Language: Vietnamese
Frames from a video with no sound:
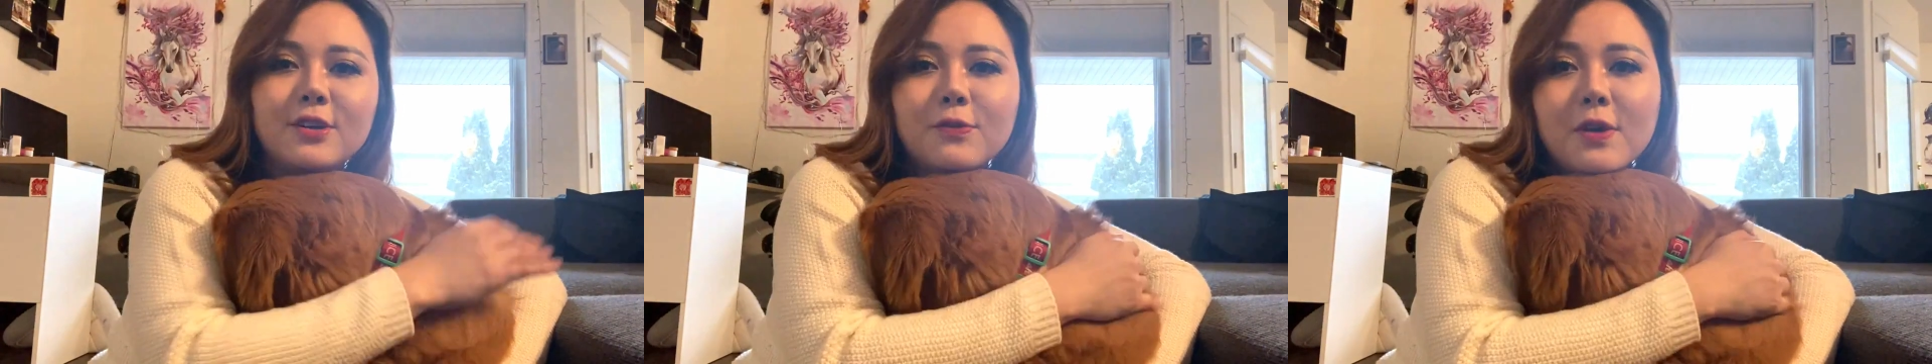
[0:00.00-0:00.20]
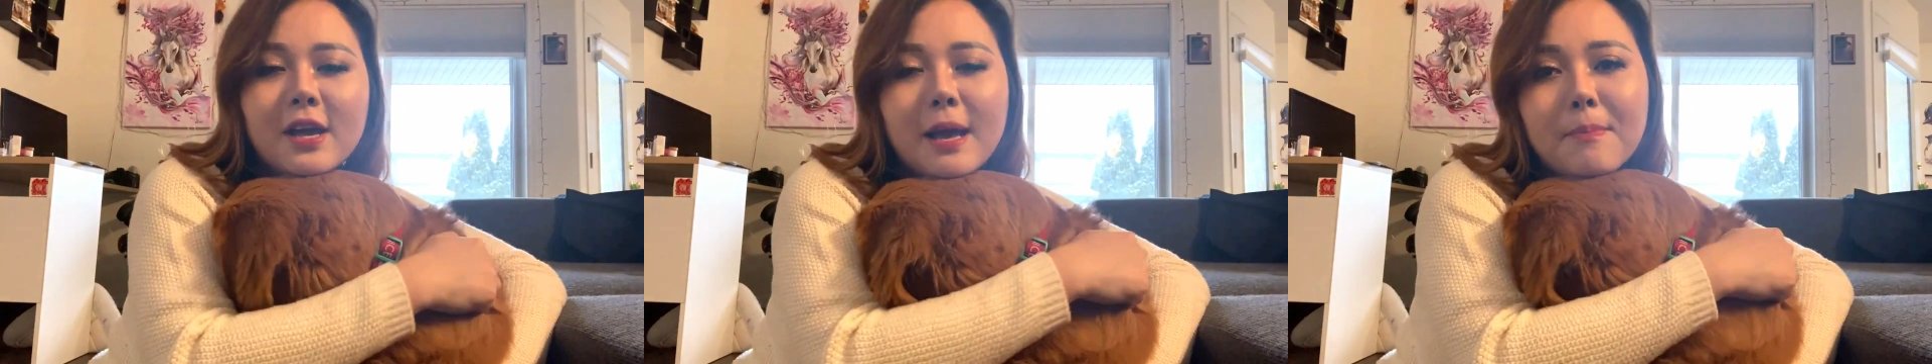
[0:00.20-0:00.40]

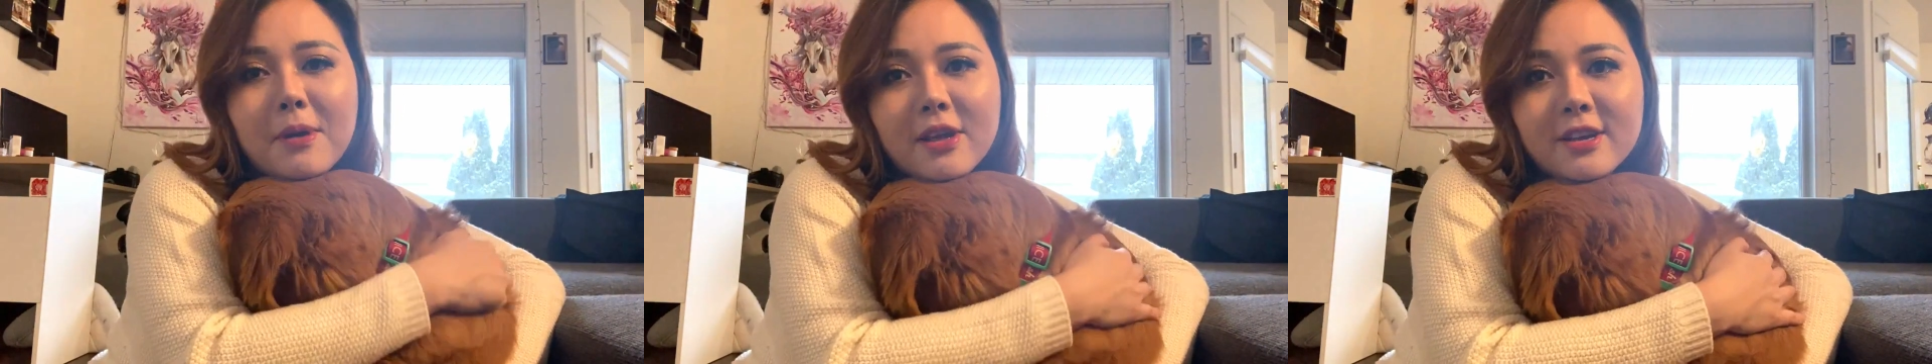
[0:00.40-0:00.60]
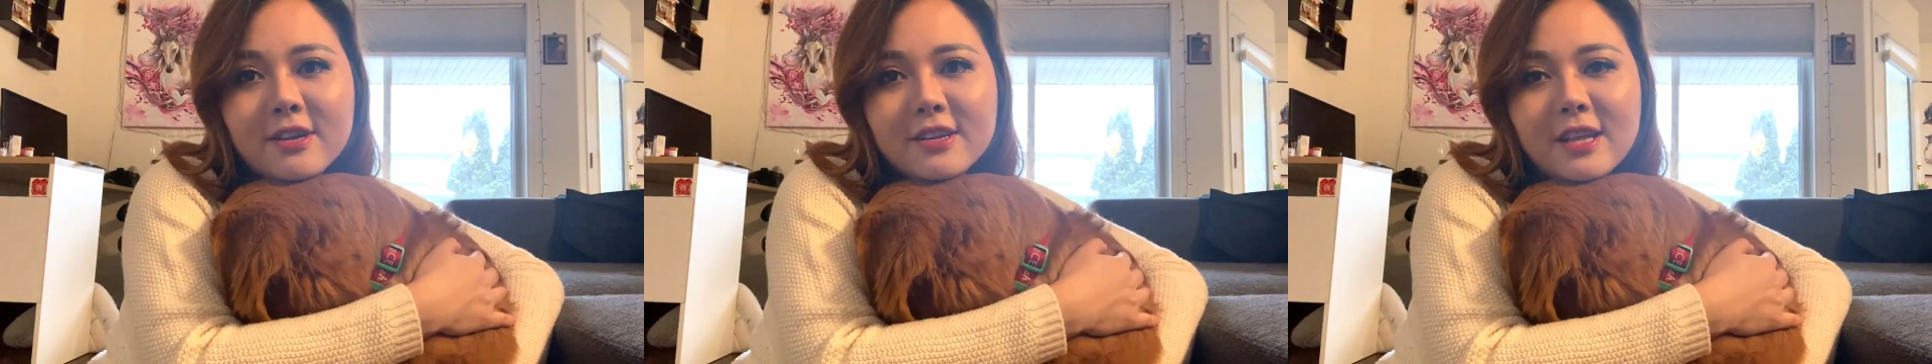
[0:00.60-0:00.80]
welcome
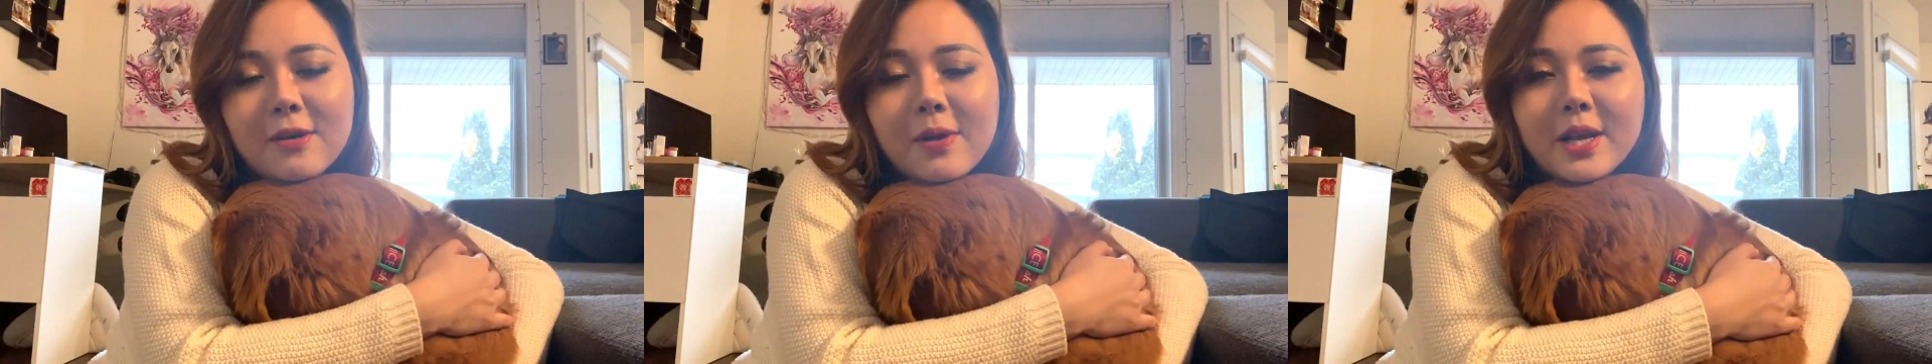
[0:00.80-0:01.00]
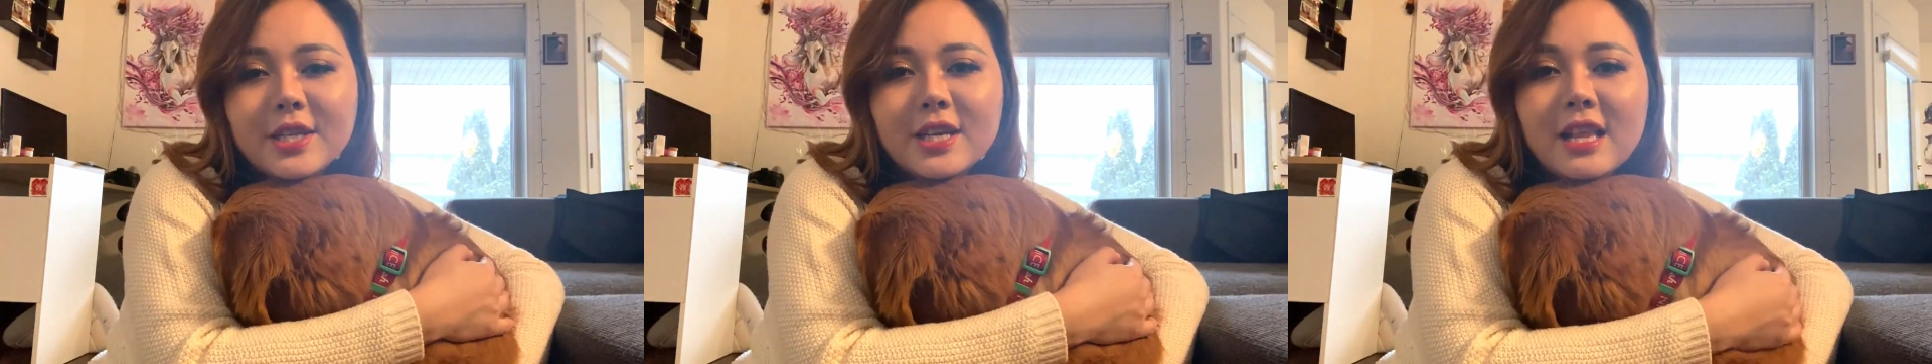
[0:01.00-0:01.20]
mọi người đã
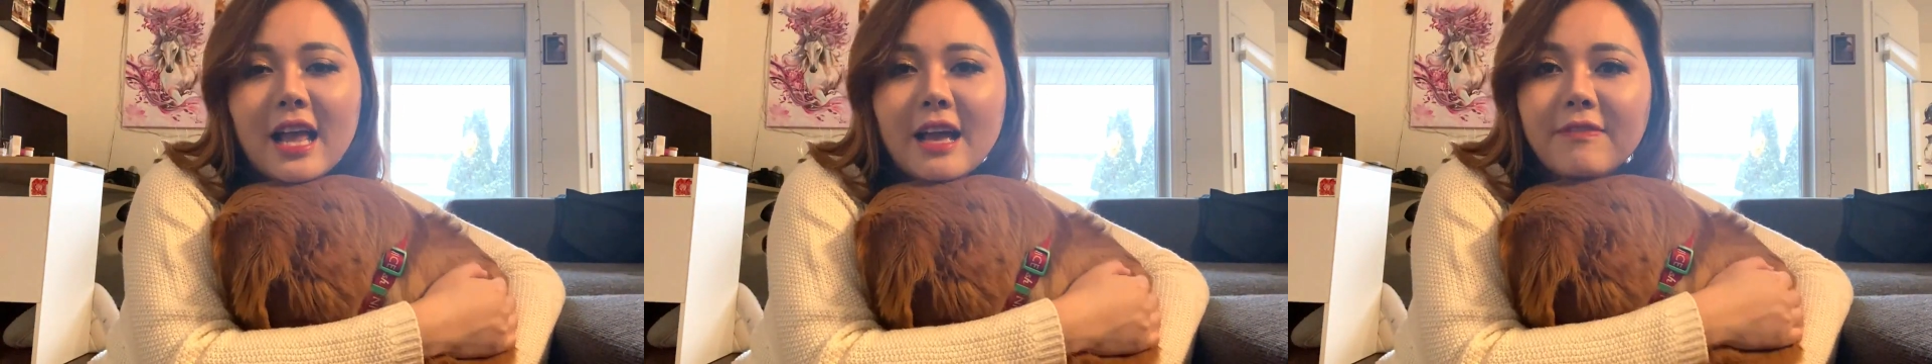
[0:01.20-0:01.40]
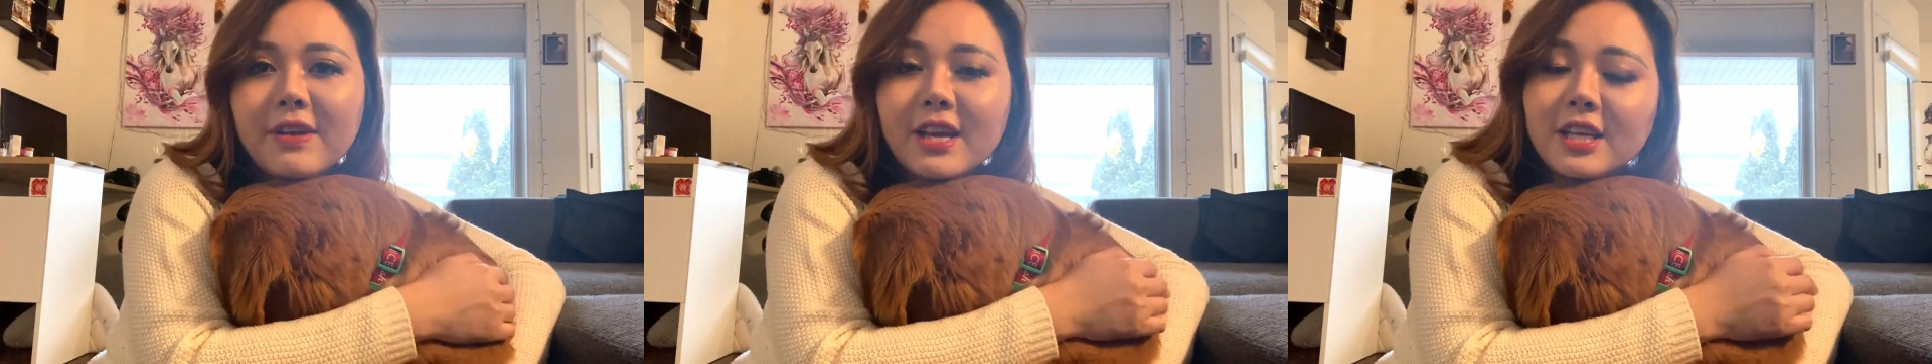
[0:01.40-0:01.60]
quay trở
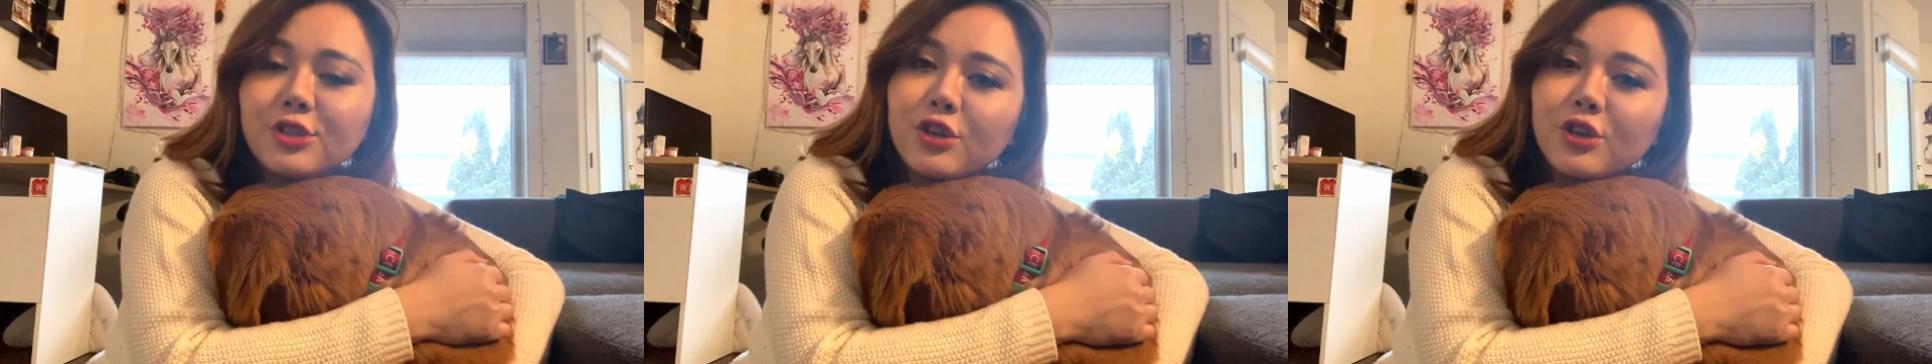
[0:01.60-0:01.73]
lại với kênh